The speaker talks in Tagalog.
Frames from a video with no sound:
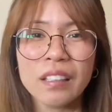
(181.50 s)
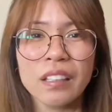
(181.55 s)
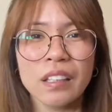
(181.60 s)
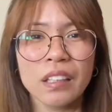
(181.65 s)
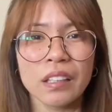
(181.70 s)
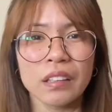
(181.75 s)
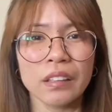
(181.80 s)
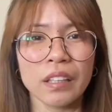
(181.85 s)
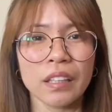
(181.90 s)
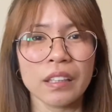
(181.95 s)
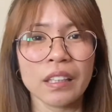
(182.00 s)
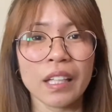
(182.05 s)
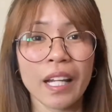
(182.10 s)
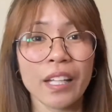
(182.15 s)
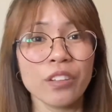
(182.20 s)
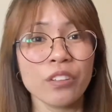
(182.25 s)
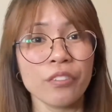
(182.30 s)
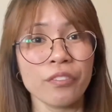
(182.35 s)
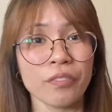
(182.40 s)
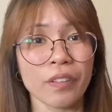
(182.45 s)
then try
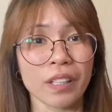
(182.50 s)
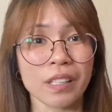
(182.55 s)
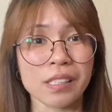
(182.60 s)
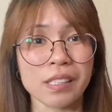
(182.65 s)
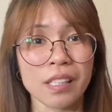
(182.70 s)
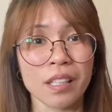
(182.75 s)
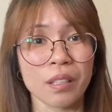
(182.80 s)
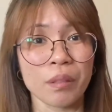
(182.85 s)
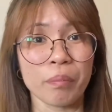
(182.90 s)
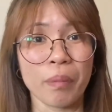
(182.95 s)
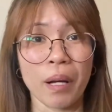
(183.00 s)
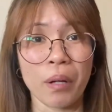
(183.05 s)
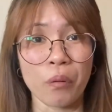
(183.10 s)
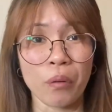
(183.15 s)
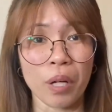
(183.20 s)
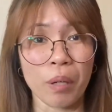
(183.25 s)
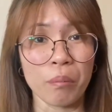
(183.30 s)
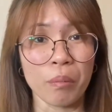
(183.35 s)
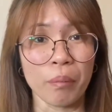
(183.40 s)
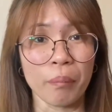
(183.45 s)
to fix it bago
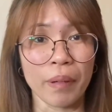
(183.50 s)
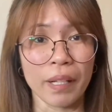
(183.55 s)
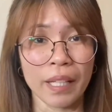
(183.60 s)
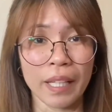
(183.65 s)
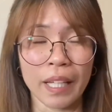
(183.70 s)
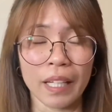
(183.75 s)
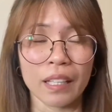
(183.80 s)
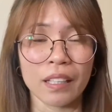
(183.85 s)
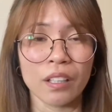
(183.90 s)
ka bumalik.